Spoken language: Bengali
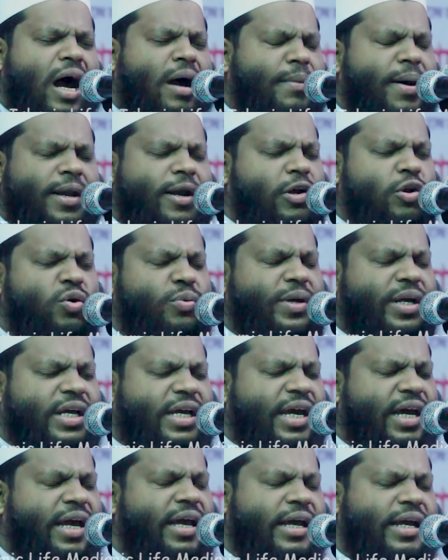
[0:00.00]
আমার
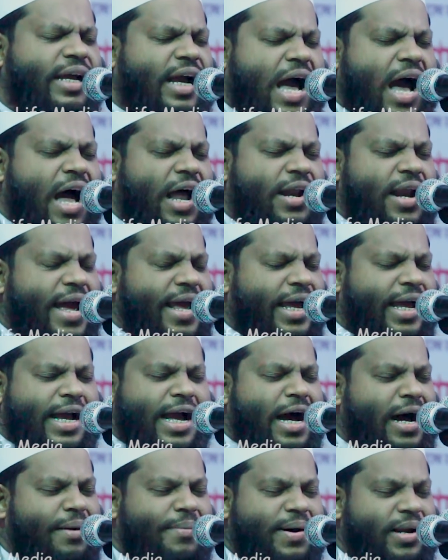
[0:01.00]
নবীকে খানায়
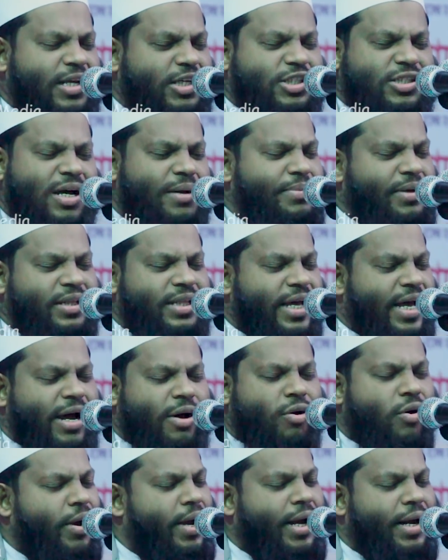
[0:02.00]
কাবার চাবি
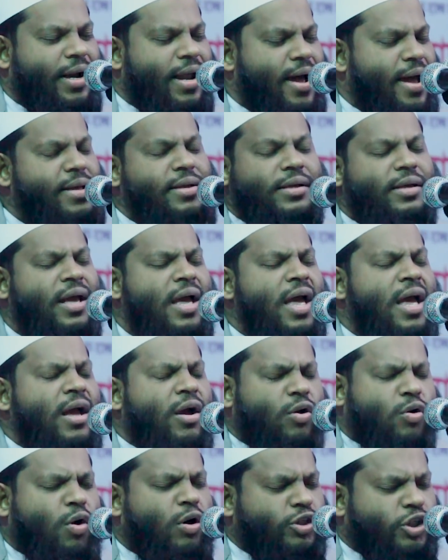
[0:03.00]
দেওয়া হয় নাই
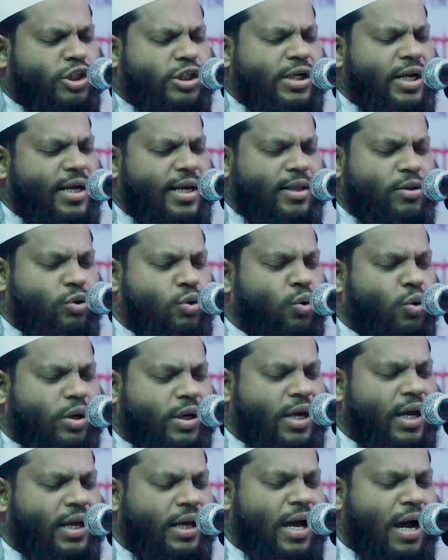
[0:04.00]
কষ্টে
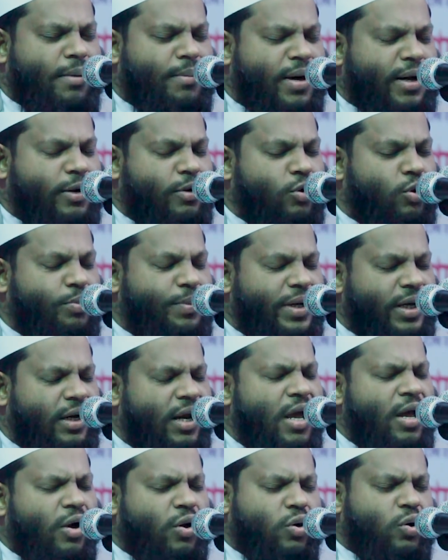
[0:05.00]
দুঃখে আমার নবীর
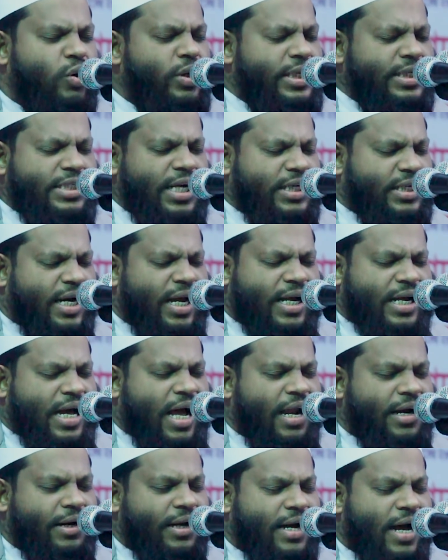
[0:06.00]
কলিজাটা
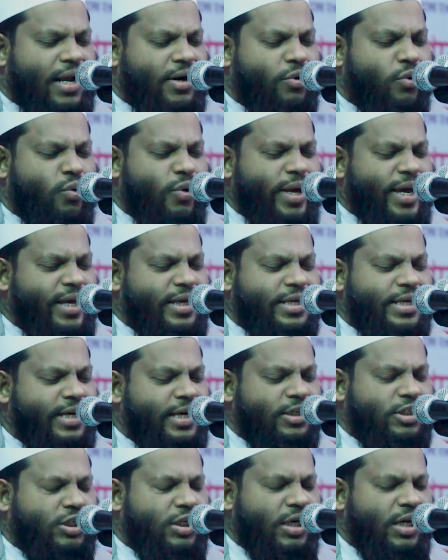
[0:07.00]
খান খান হয়ে
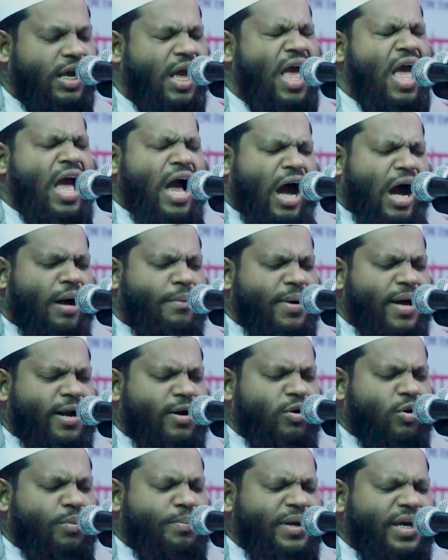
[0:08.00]
গিয়েছে আমার
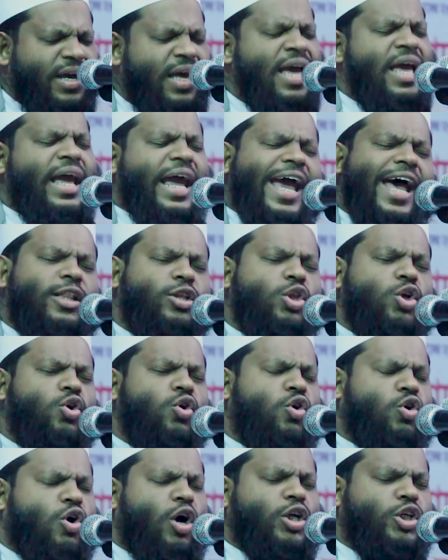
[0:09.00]
নবী এত
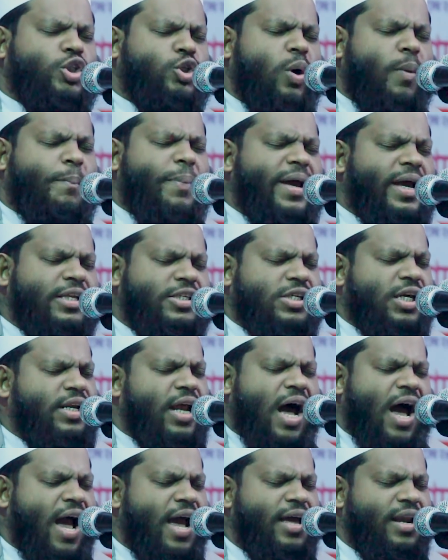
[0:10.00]
কষ্ট
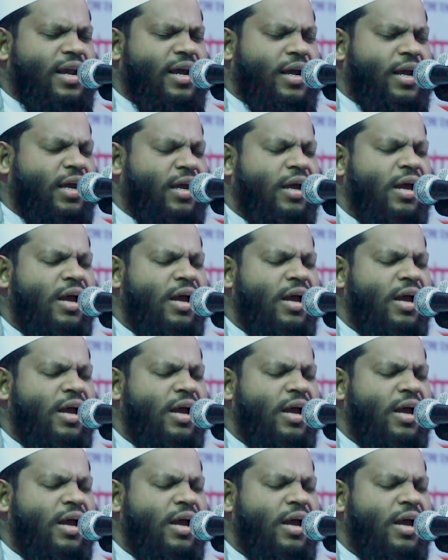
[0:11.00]
পেয়েছেন হায় রে